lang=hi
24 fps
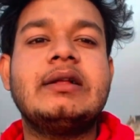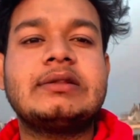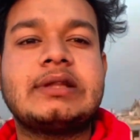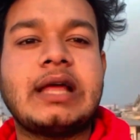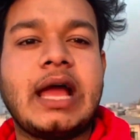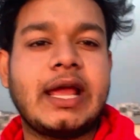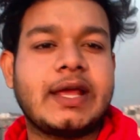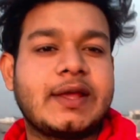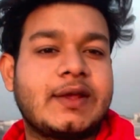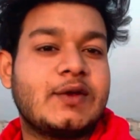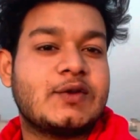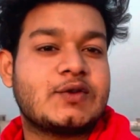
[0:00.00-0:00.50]

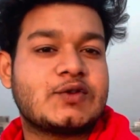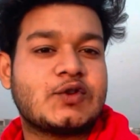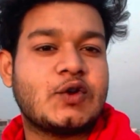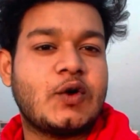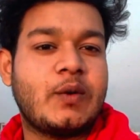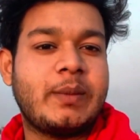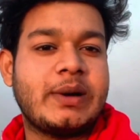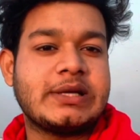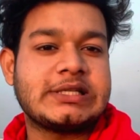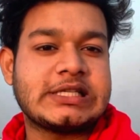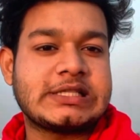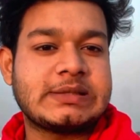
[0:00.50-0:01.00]
थैंक यू सो
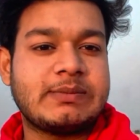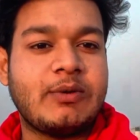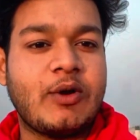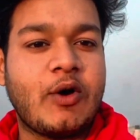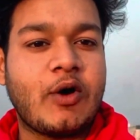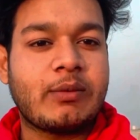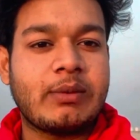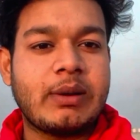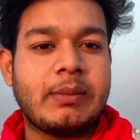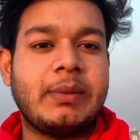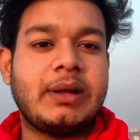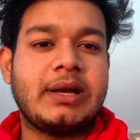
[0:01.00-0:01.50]
मच इस
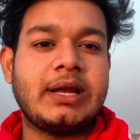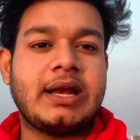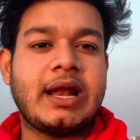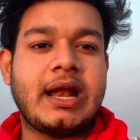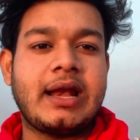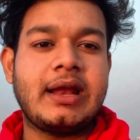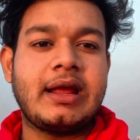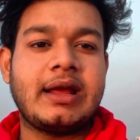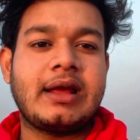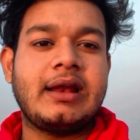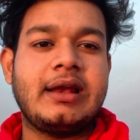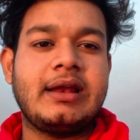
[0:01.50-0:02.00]
ब्लॉग में बने
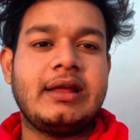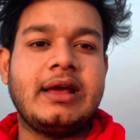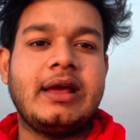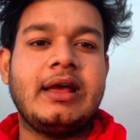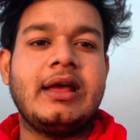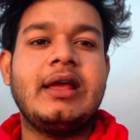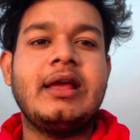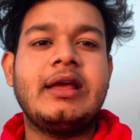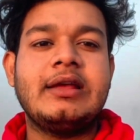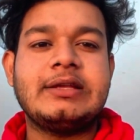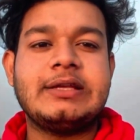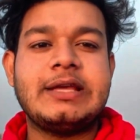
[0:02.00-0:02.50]
रहने के लिए
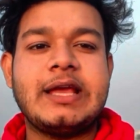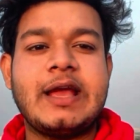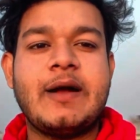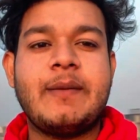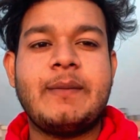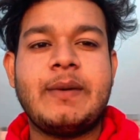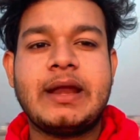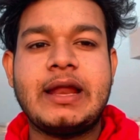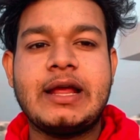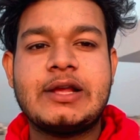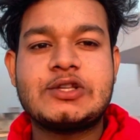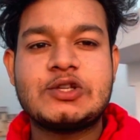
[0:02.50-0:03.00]
ये
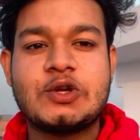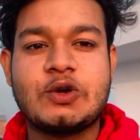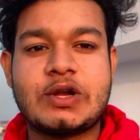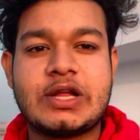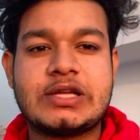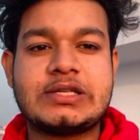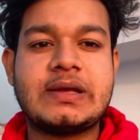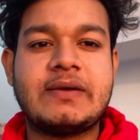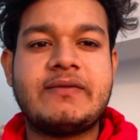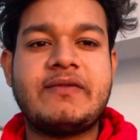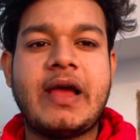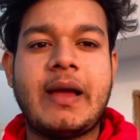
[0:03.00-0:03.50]
हमारा एक छोटा
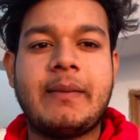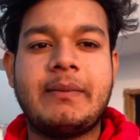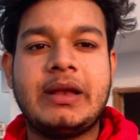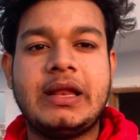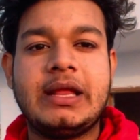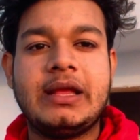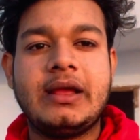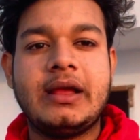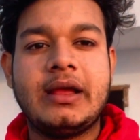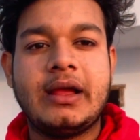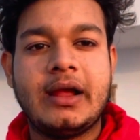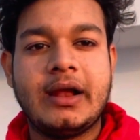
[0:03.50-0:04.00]
सा
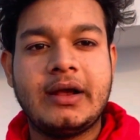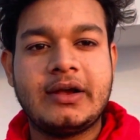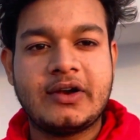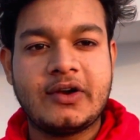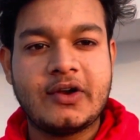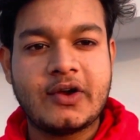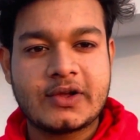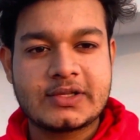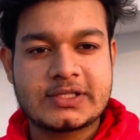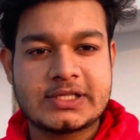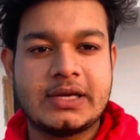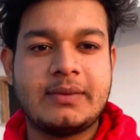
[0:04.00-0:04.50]
फैमिली
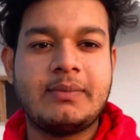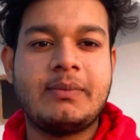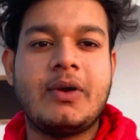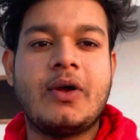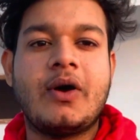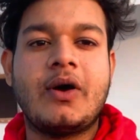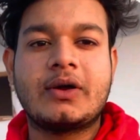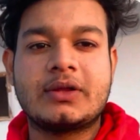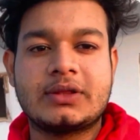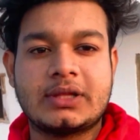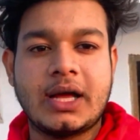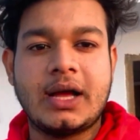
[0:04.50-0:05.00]
इंट्रोडक्शन
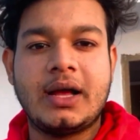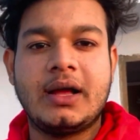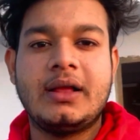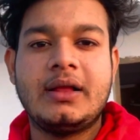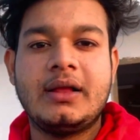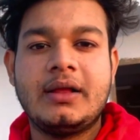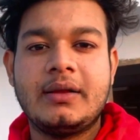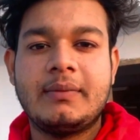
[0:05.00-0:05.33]
ब्लॉग था